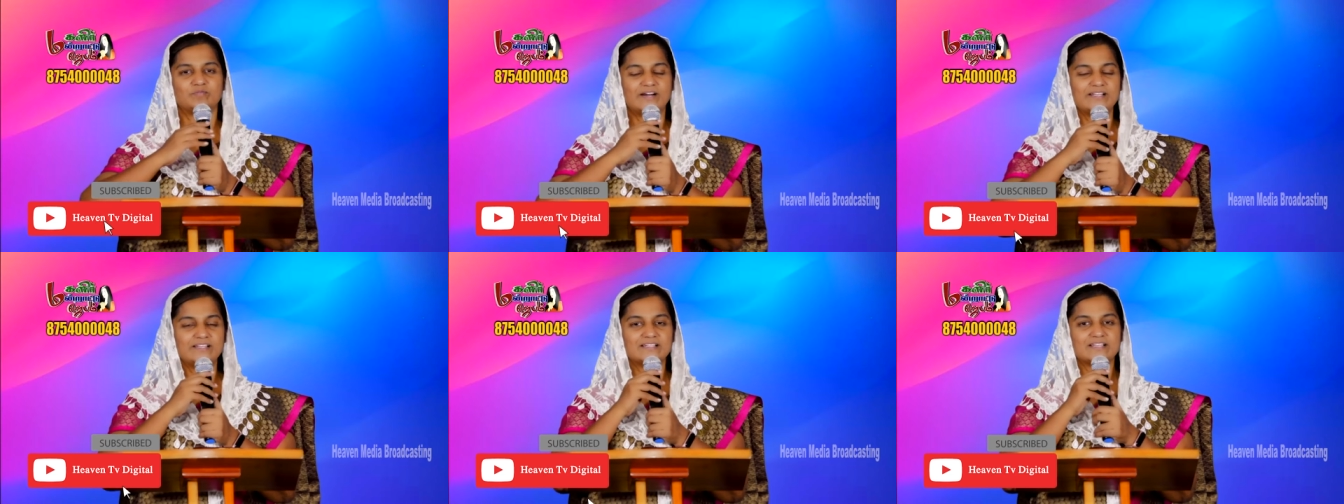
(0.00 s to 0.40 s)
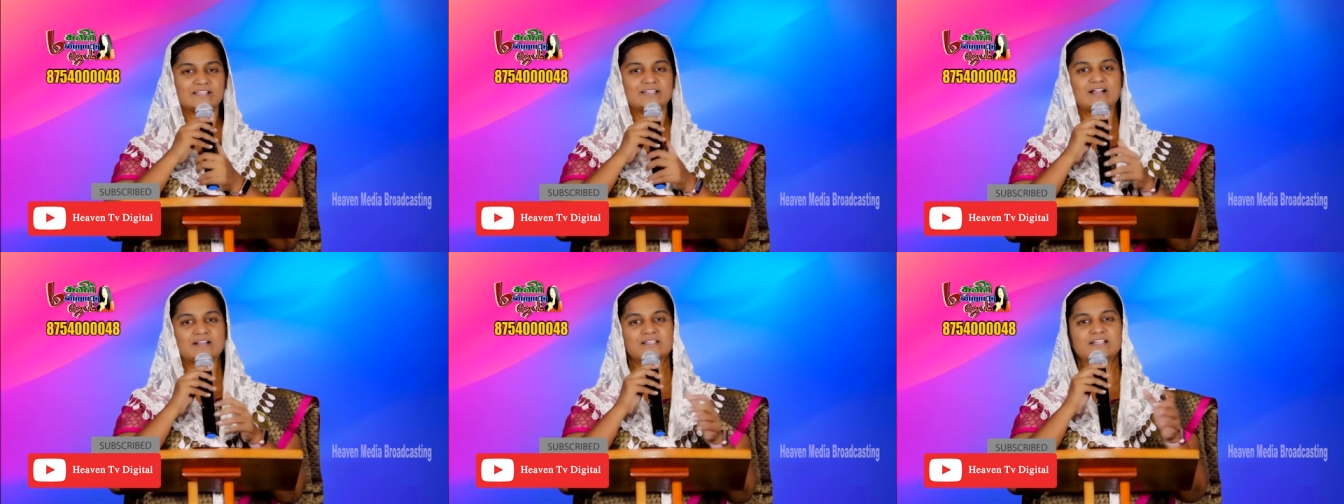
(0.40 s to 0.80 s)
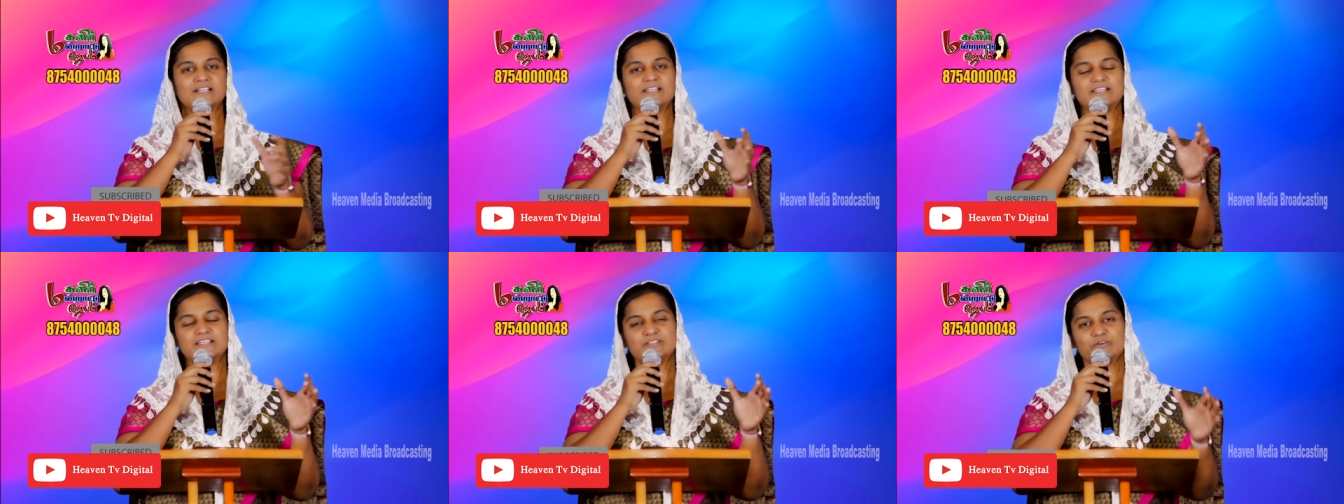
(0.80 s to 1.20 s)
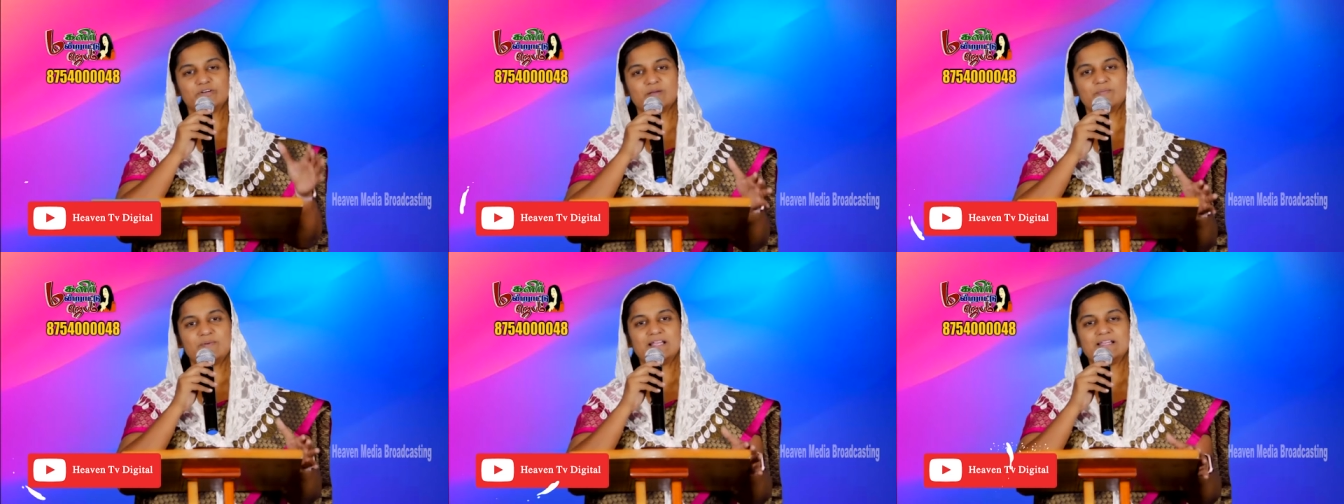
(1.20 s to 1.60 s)
வருகிற நாட்களில்
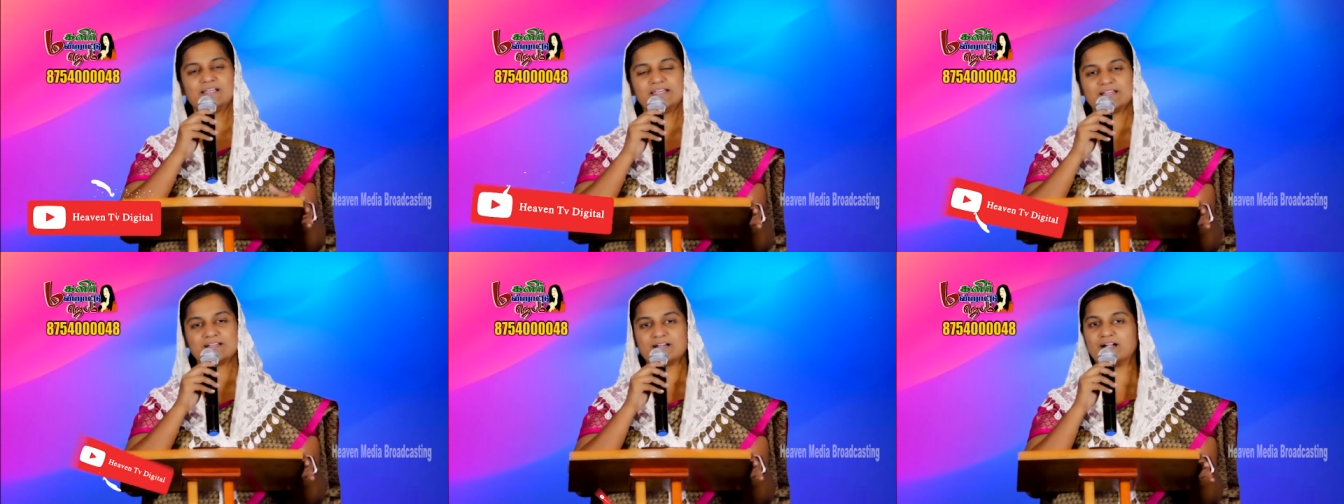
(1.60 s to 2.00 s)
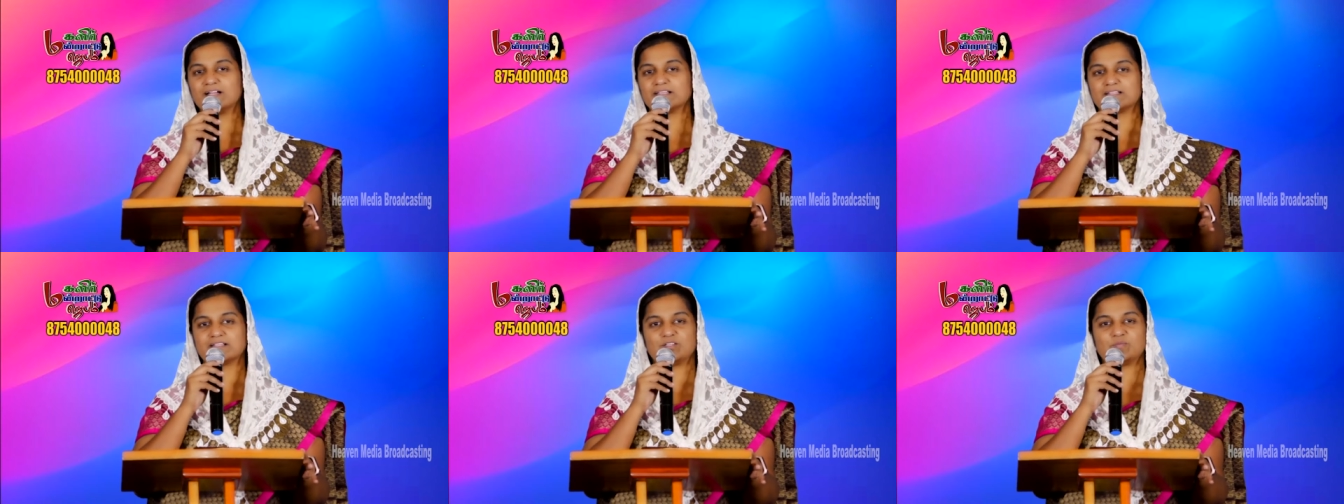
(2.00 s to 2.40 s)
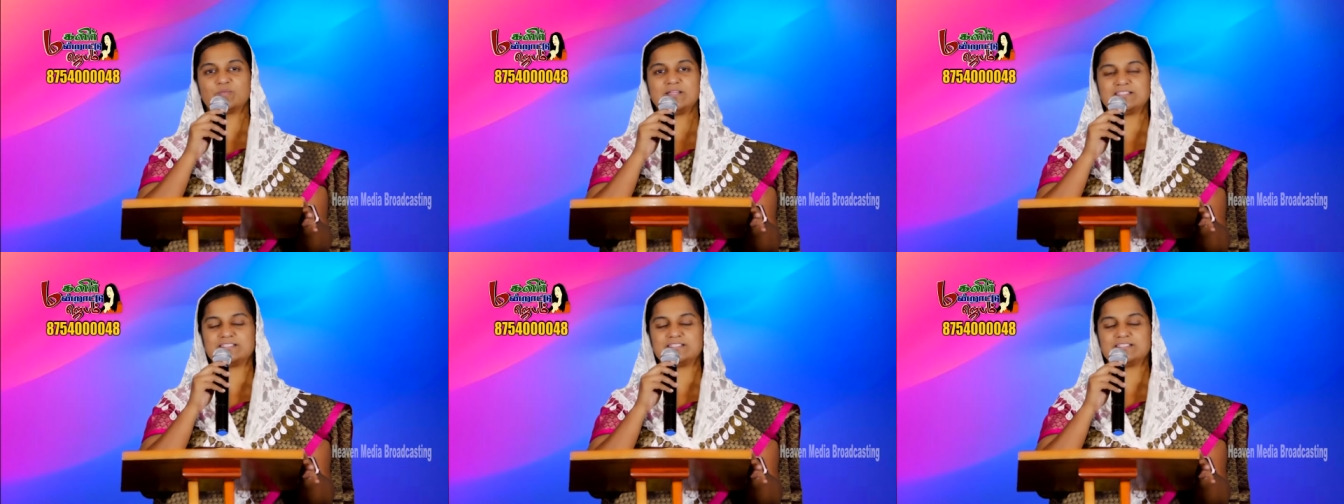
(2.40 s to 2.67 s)
இதனுடைய பலனை காண கிருபை